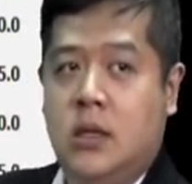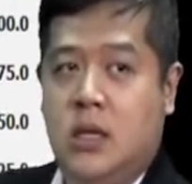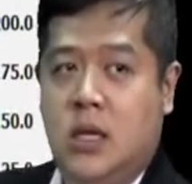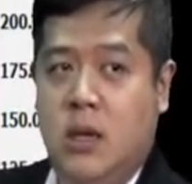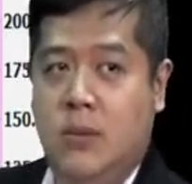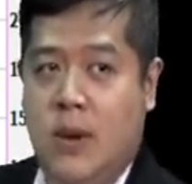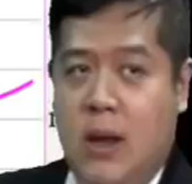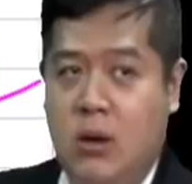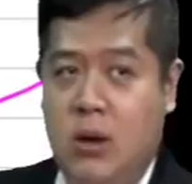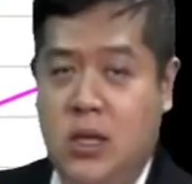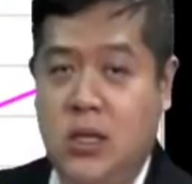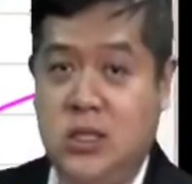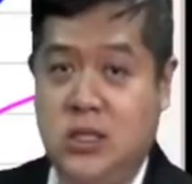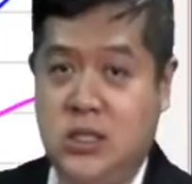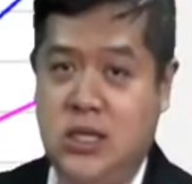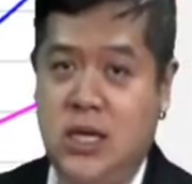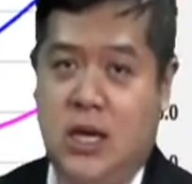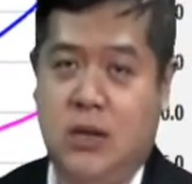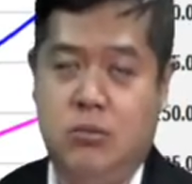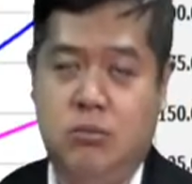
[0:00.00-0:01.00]
一块以
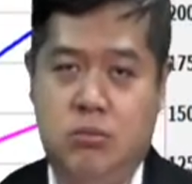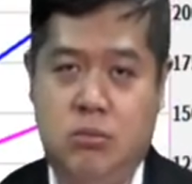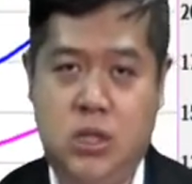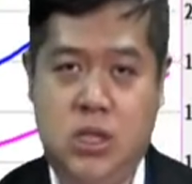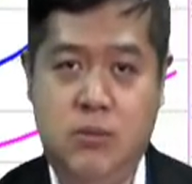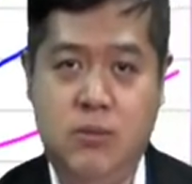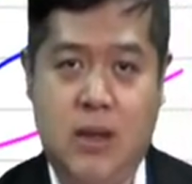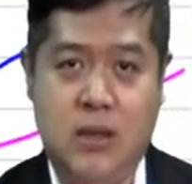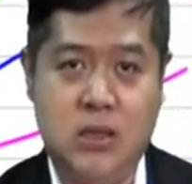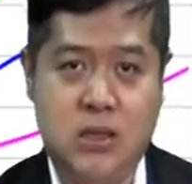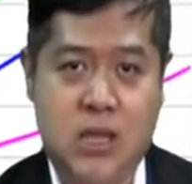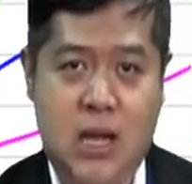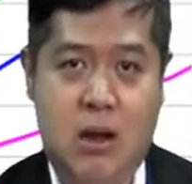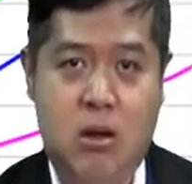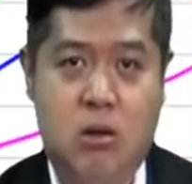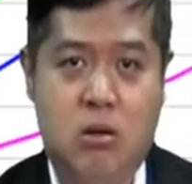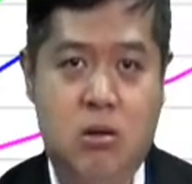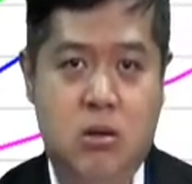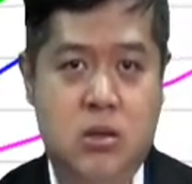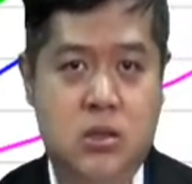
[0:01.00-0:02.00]
下你买得
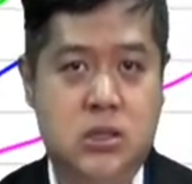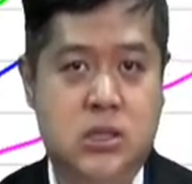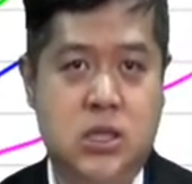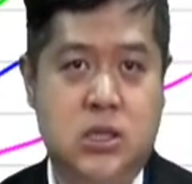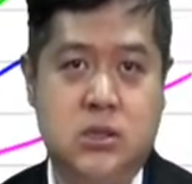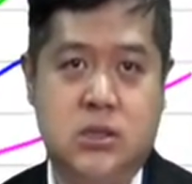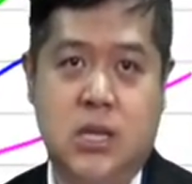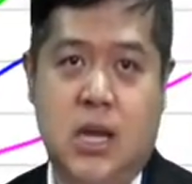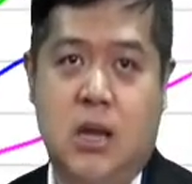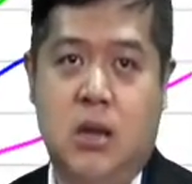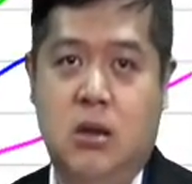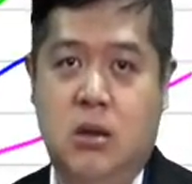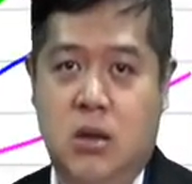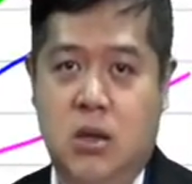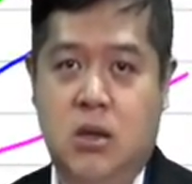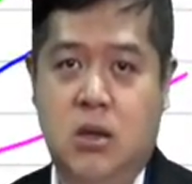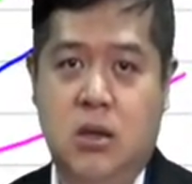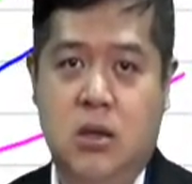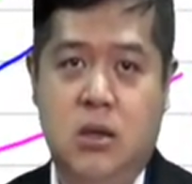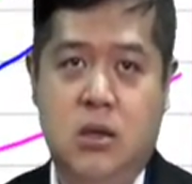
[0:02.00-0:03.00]
到？现在
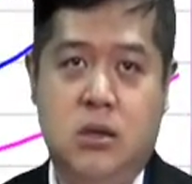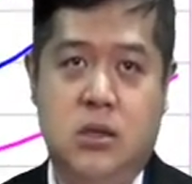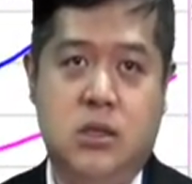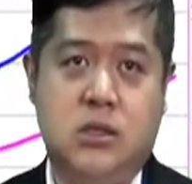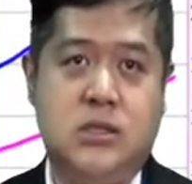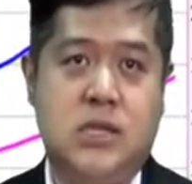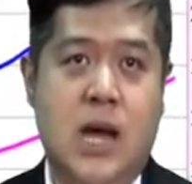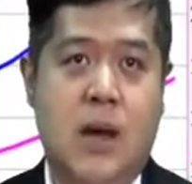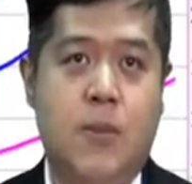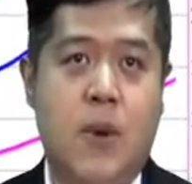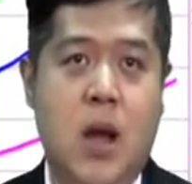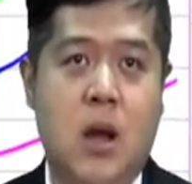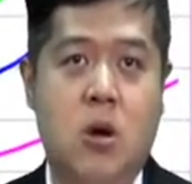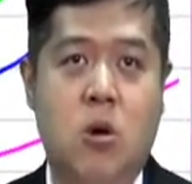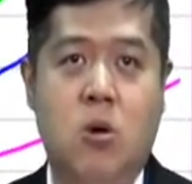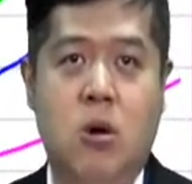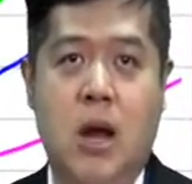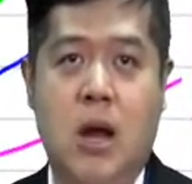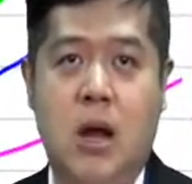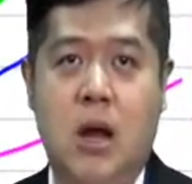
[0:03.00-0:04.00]
能三八
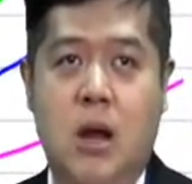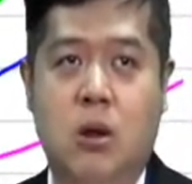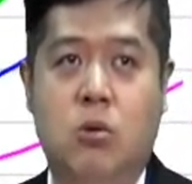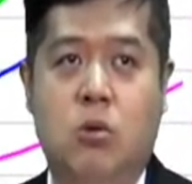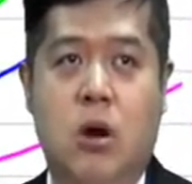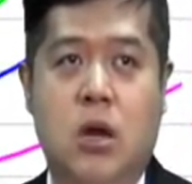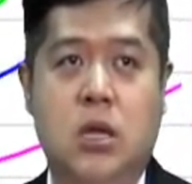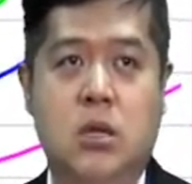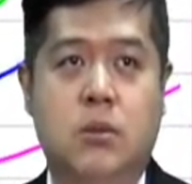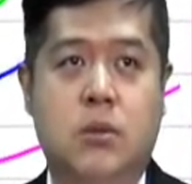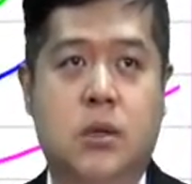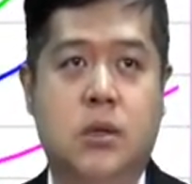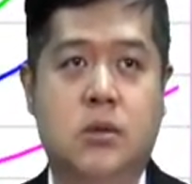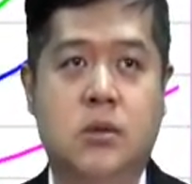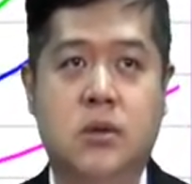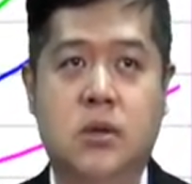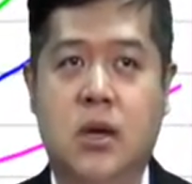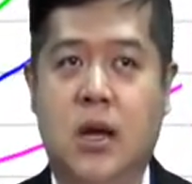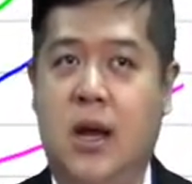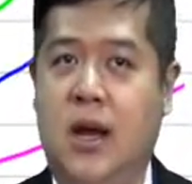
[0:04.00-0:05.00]
块啊？哎，我怀疑不
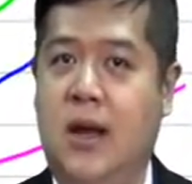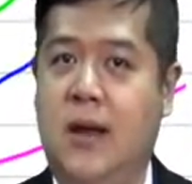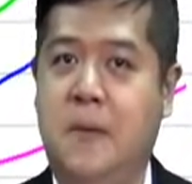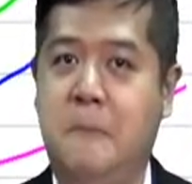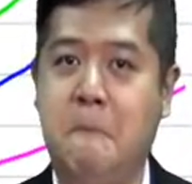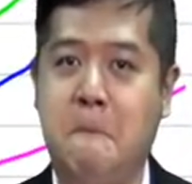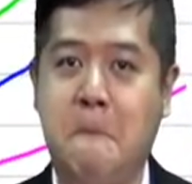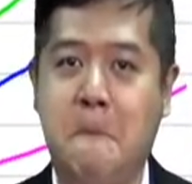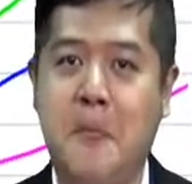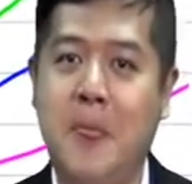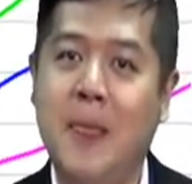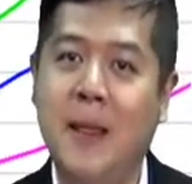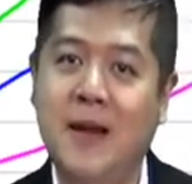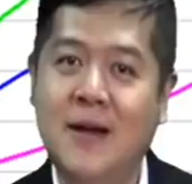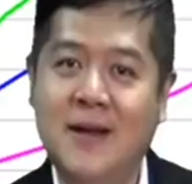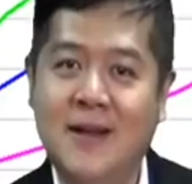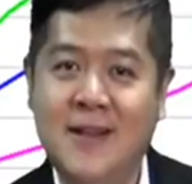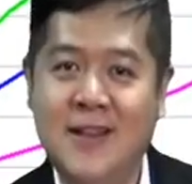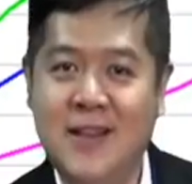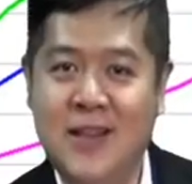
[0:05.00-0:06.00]
啊，
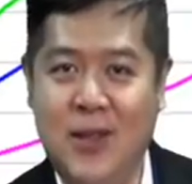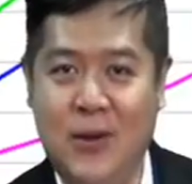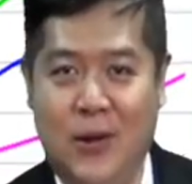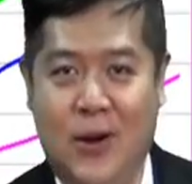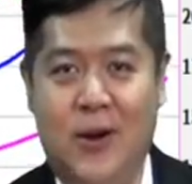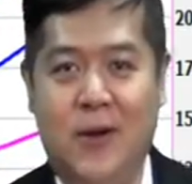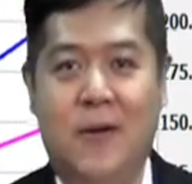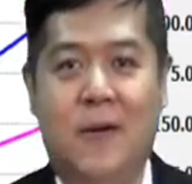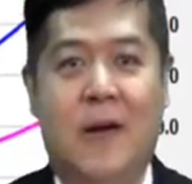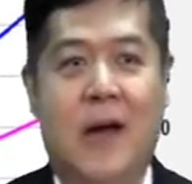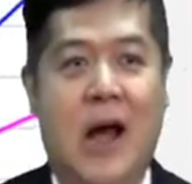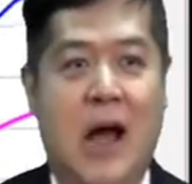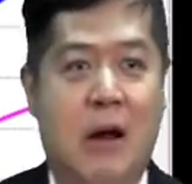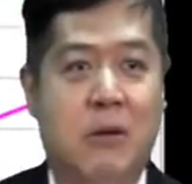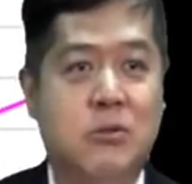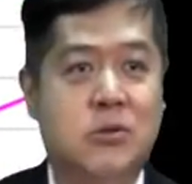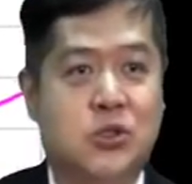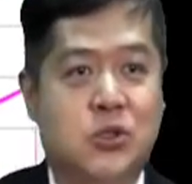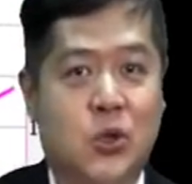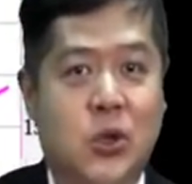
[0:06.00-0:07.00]
对吧？
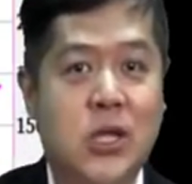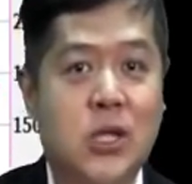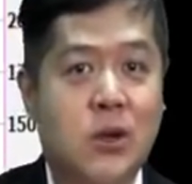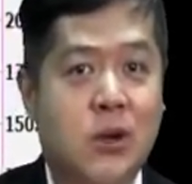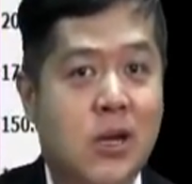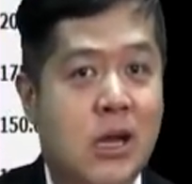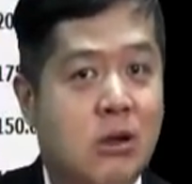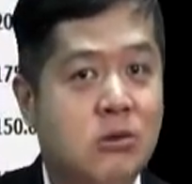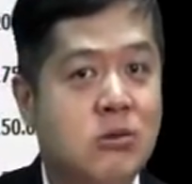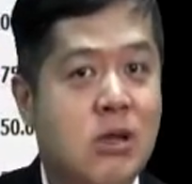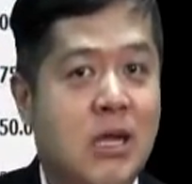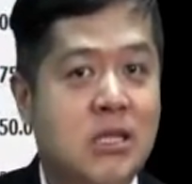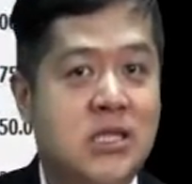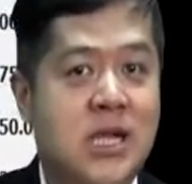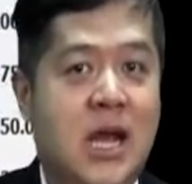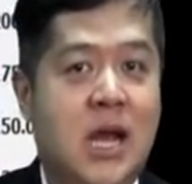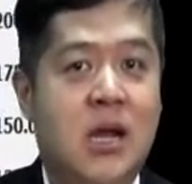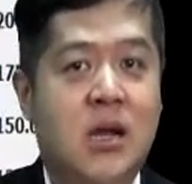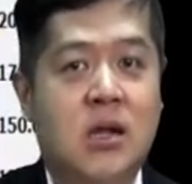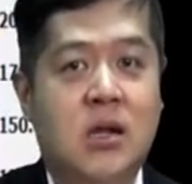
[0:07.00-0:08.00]
好，所以我告诉大
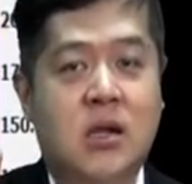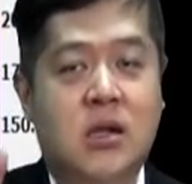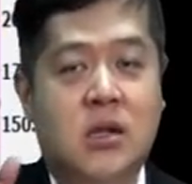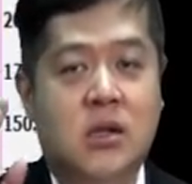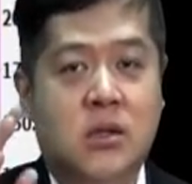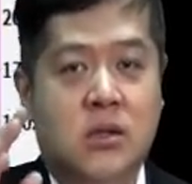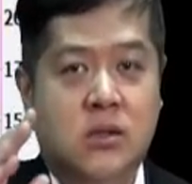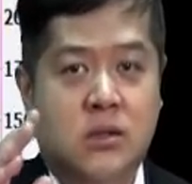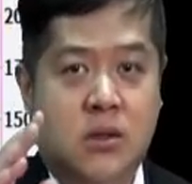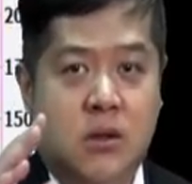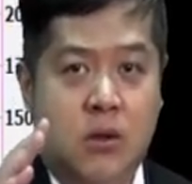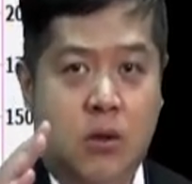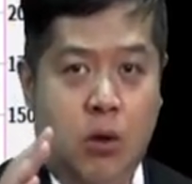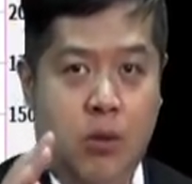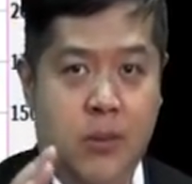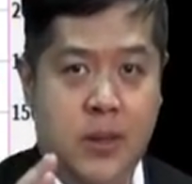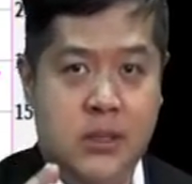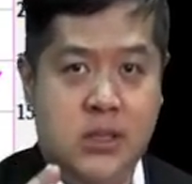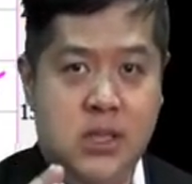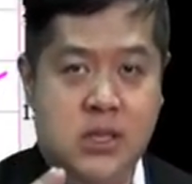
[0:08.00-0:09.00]
家，
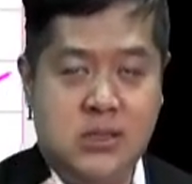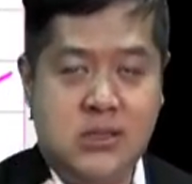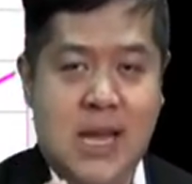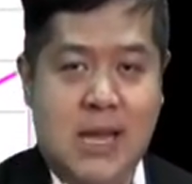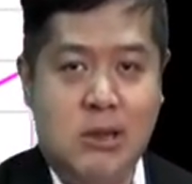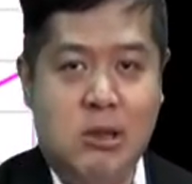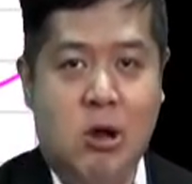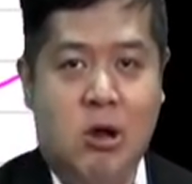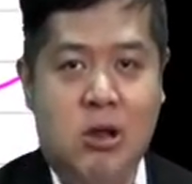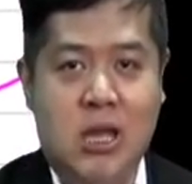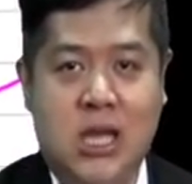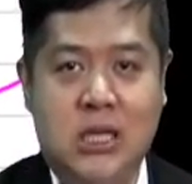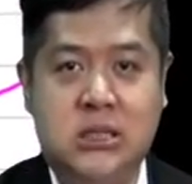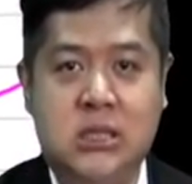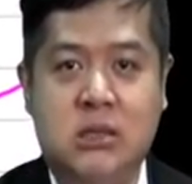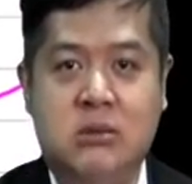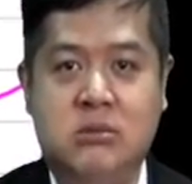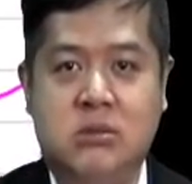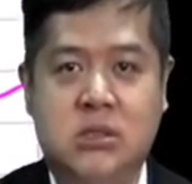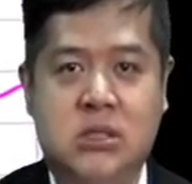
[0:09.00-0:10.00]
我们的战斗 K
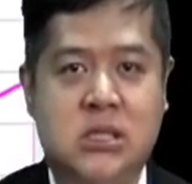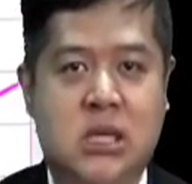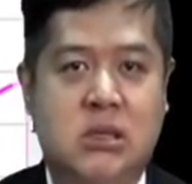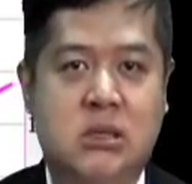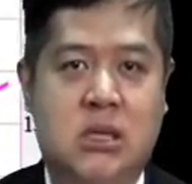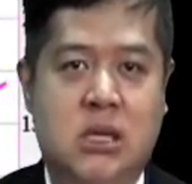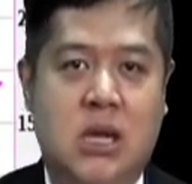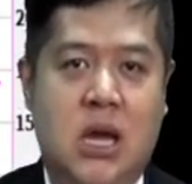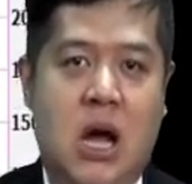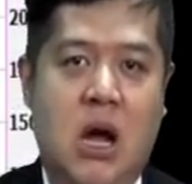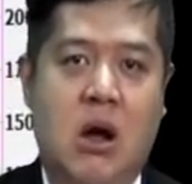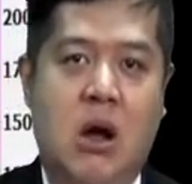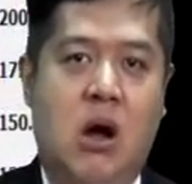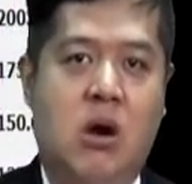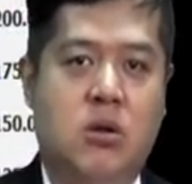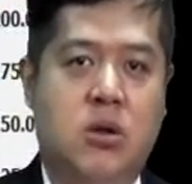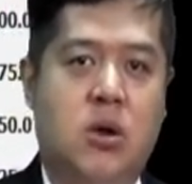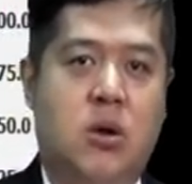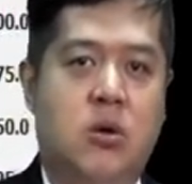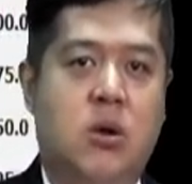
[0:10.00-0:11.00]
线真的好
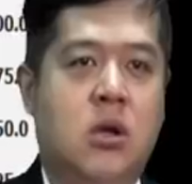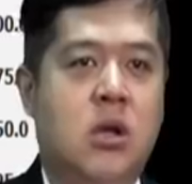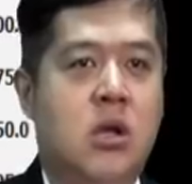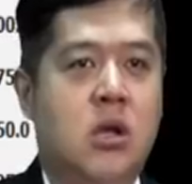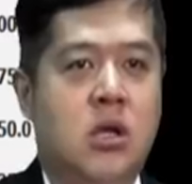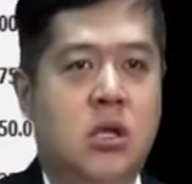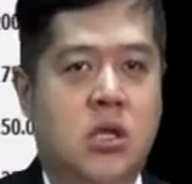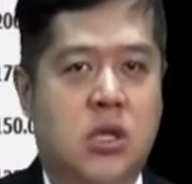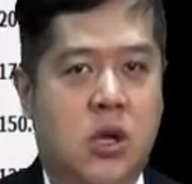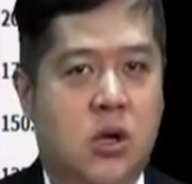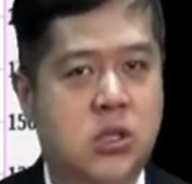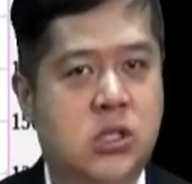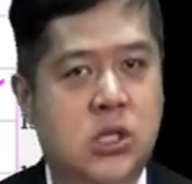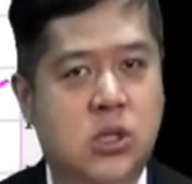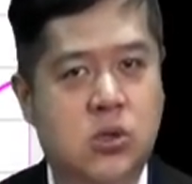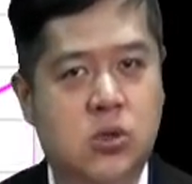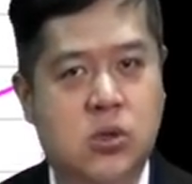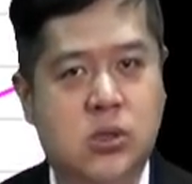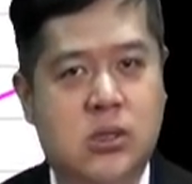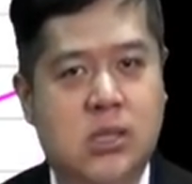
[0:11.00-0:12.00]
好用，尤
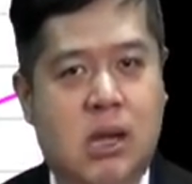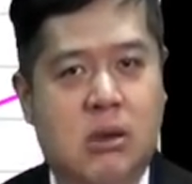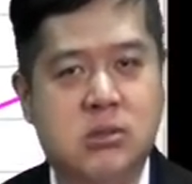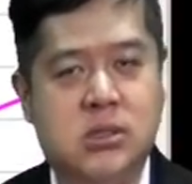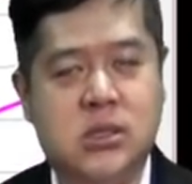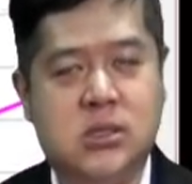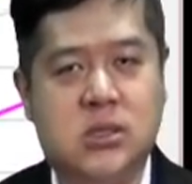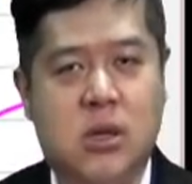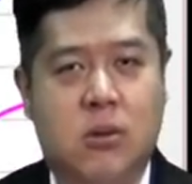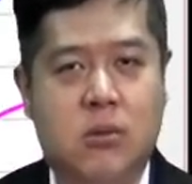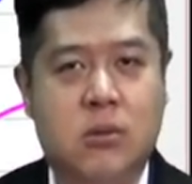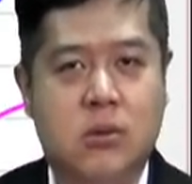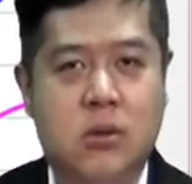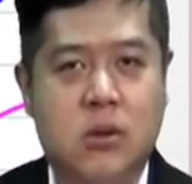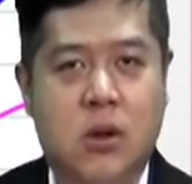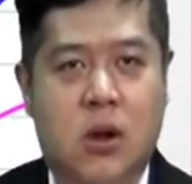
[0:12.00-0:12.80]
其遇到这种。